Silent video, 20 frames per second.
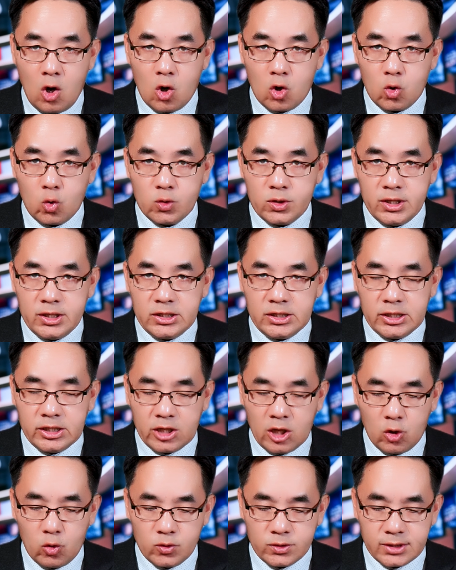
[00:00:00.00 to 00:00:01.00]
lúc thi gì
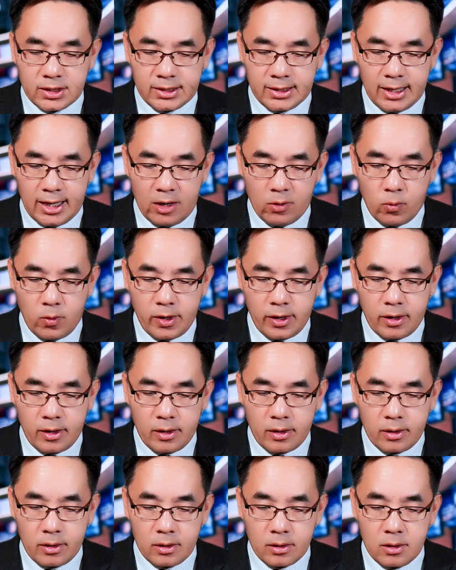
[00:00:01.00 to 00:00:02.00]
giờ lúc sang
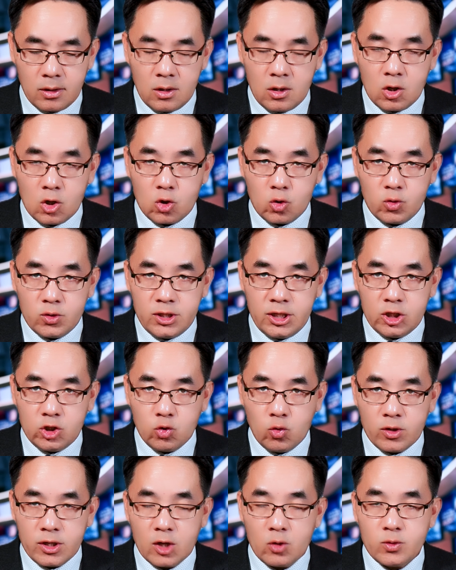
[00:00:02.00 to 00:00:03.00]
Delaware, lúc thi
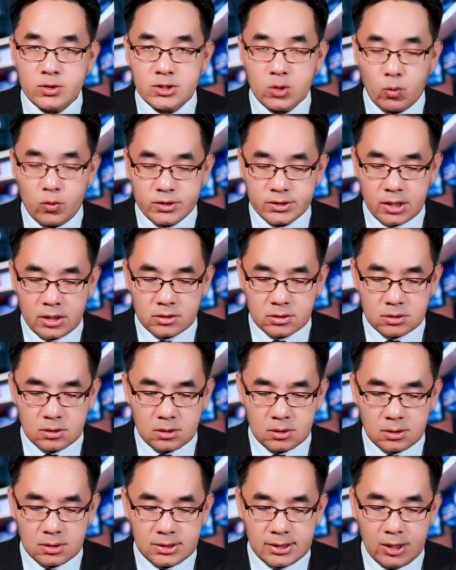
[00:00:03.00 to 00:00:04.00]
chua giờ lúc sang
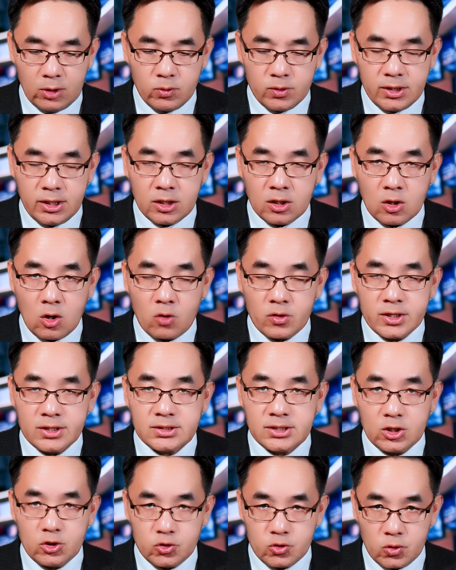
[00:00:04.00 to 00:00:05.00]
Wisconsin, theo lúc thi cổ giờ
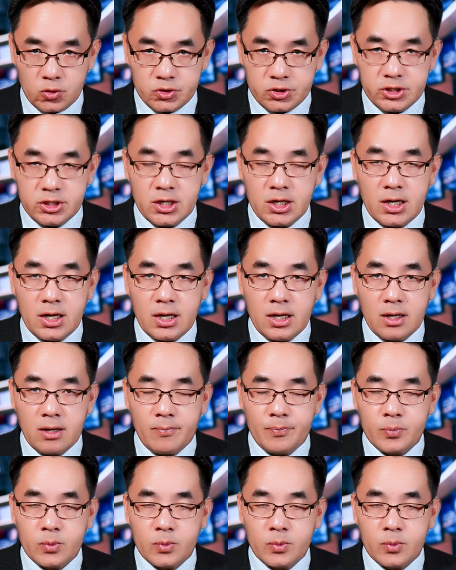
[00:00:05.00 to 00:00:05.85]
sang Georgia,